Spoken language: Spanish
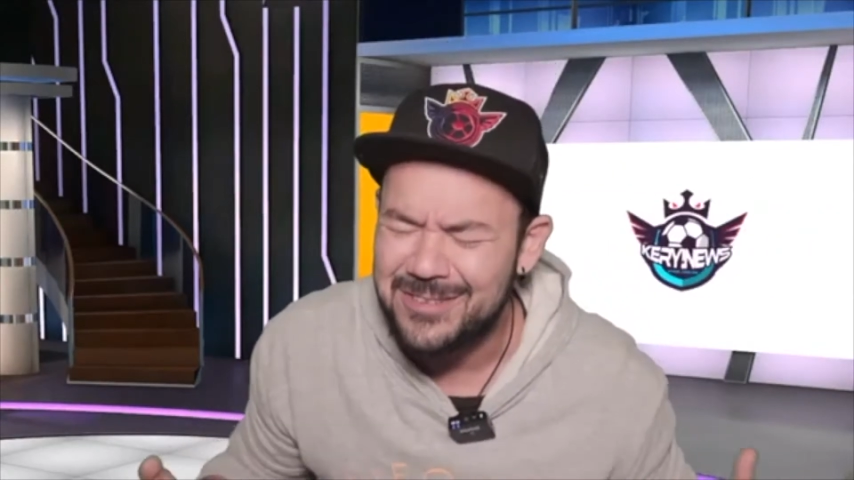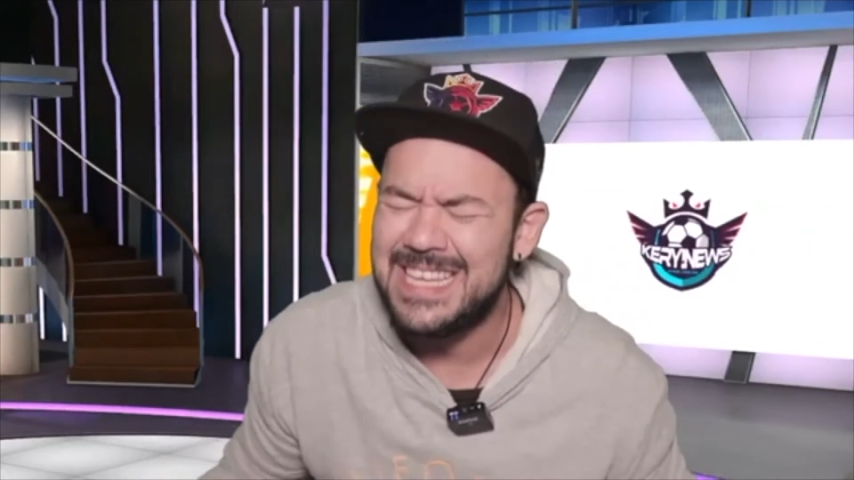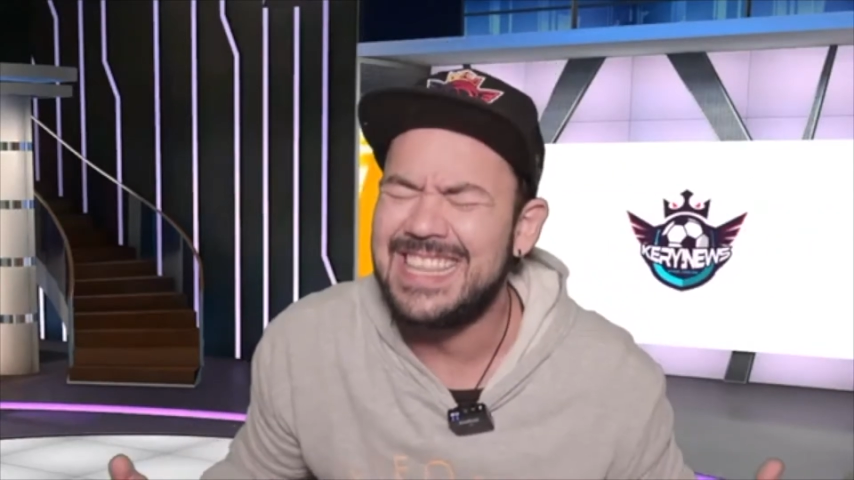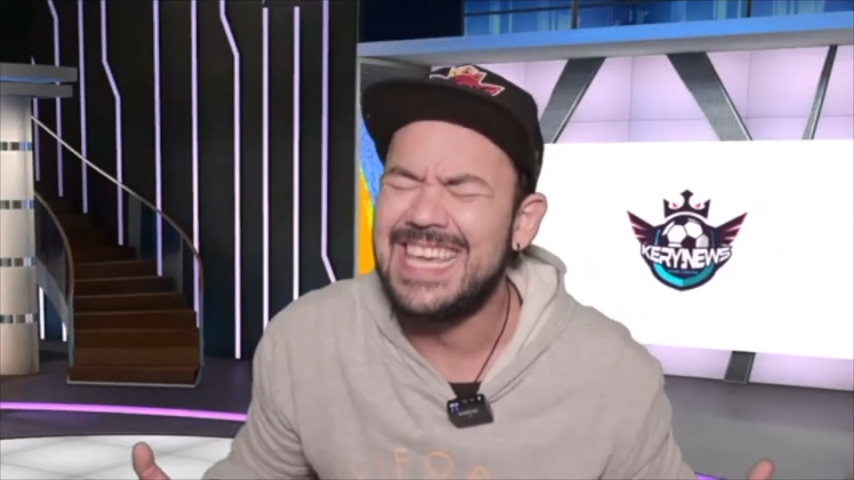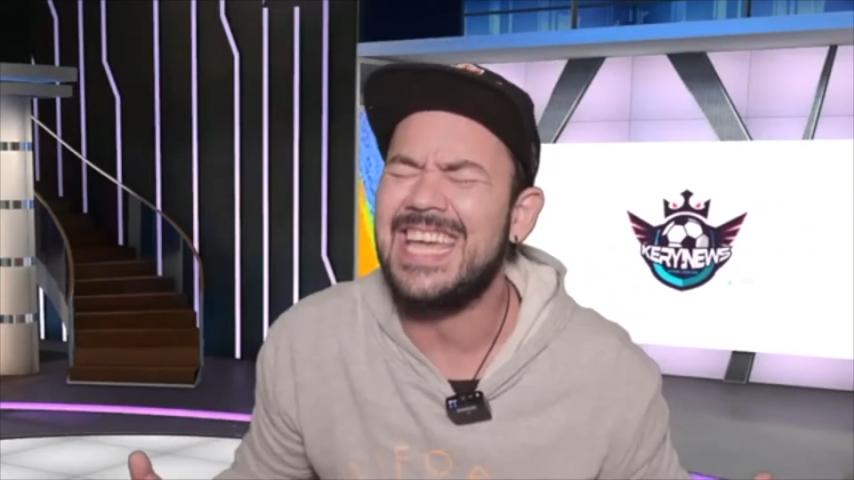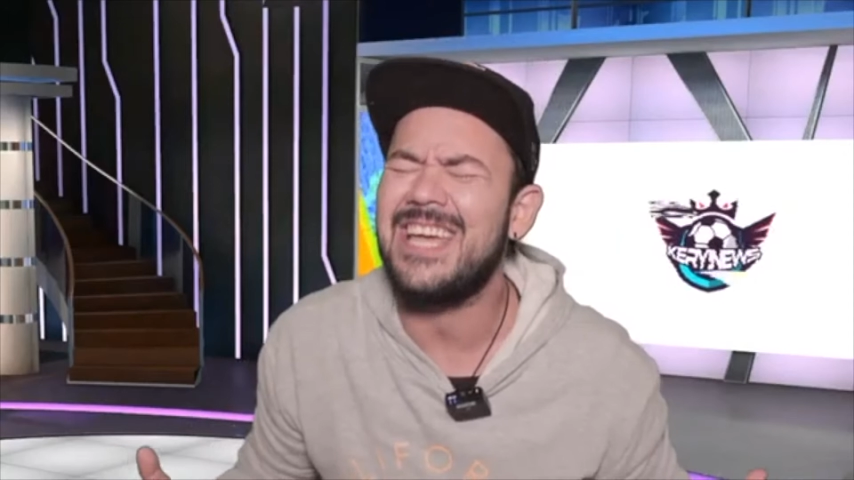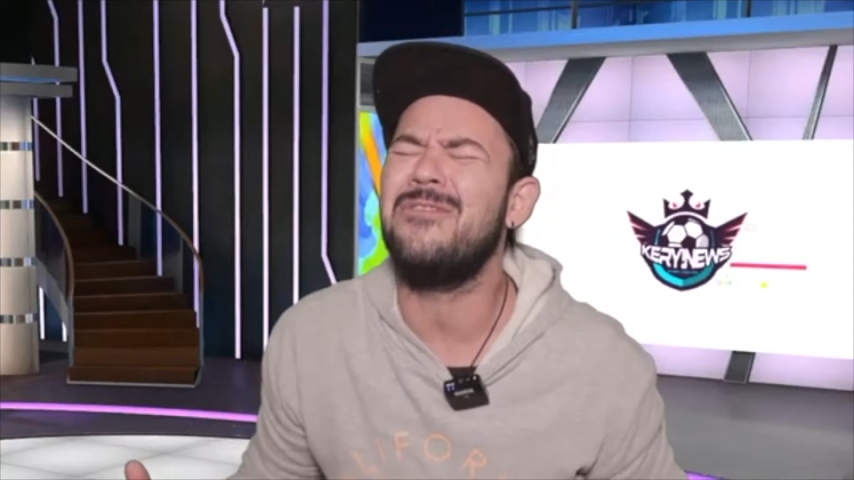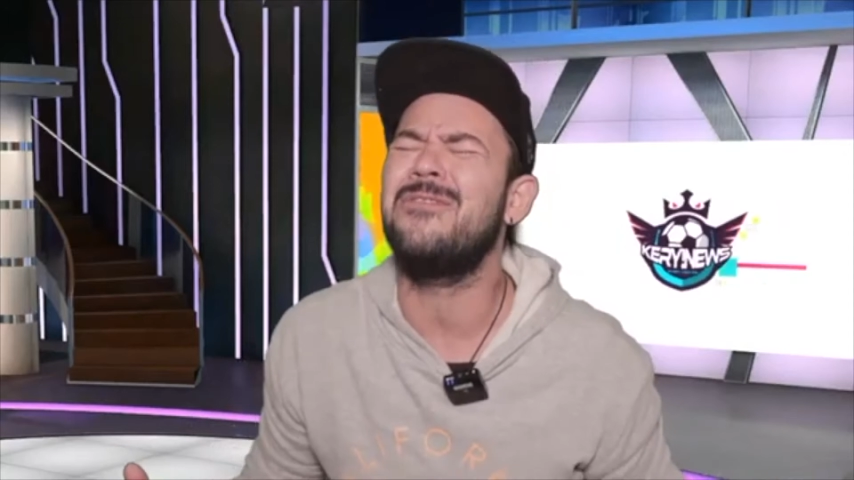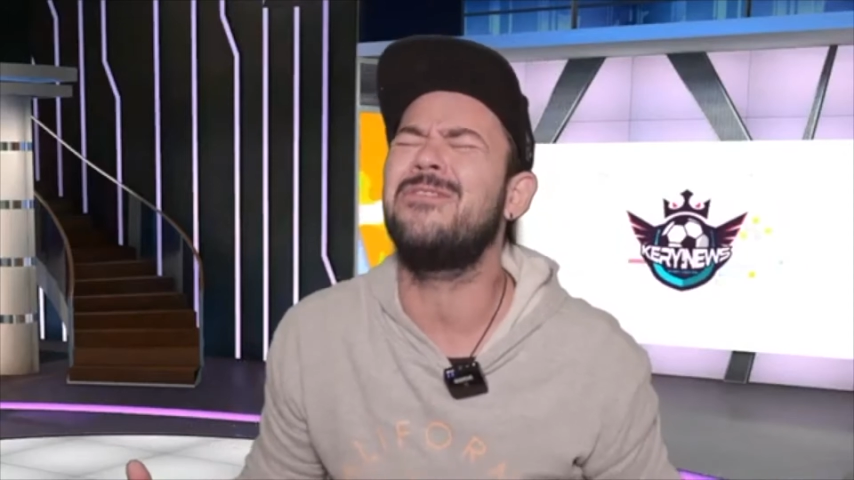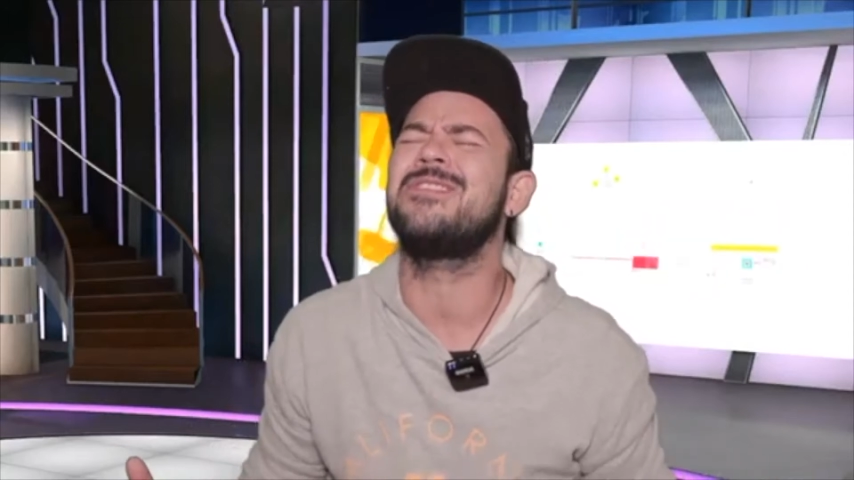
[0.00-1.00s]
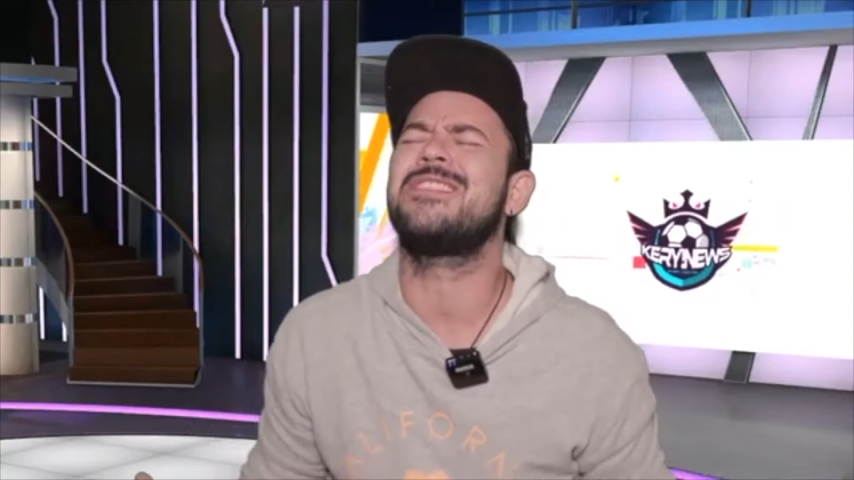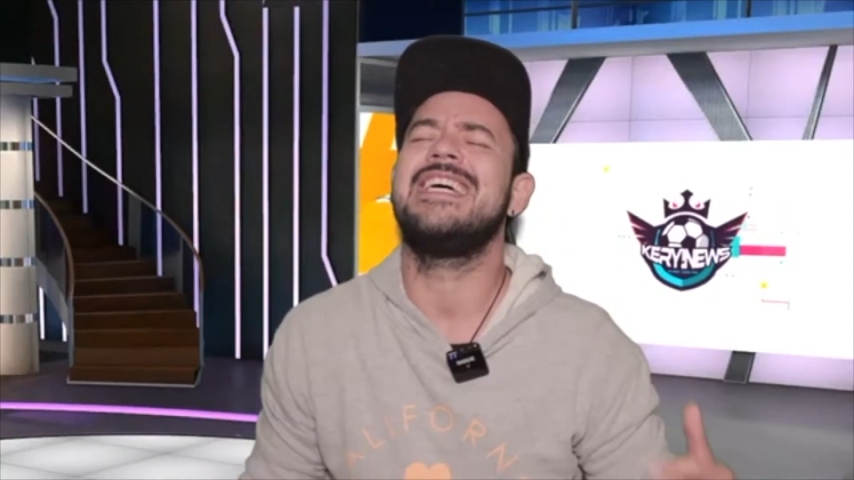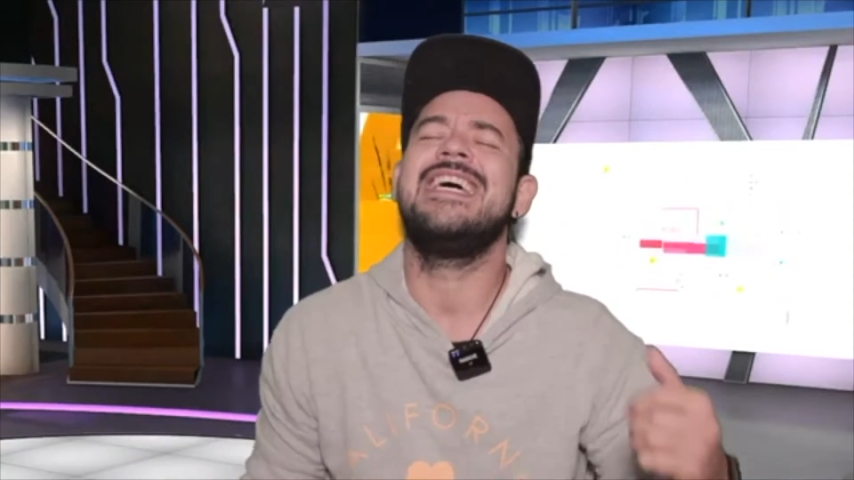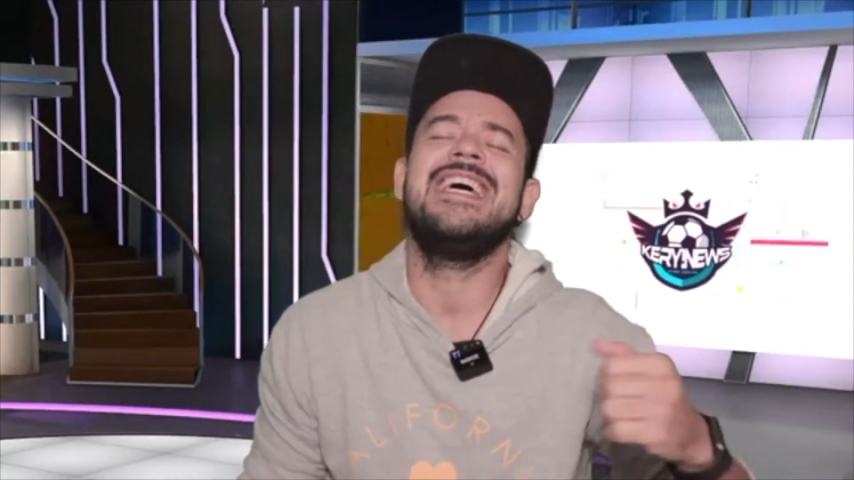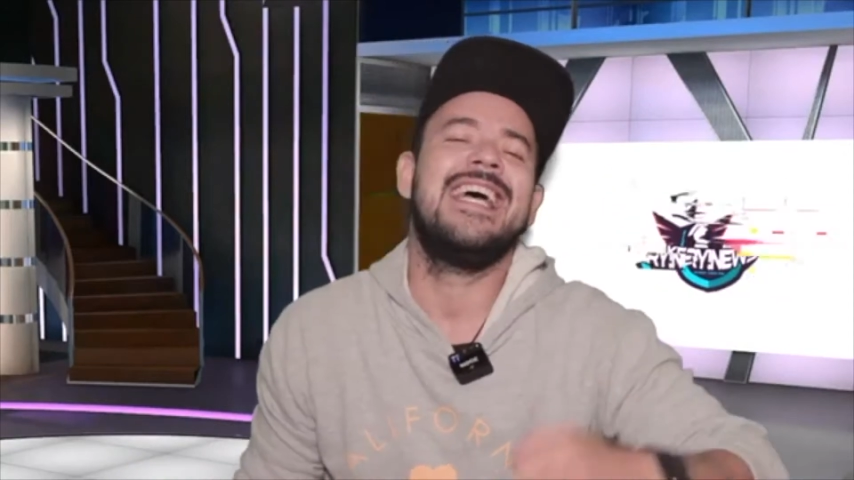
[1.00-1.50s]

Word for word: Ormedeus.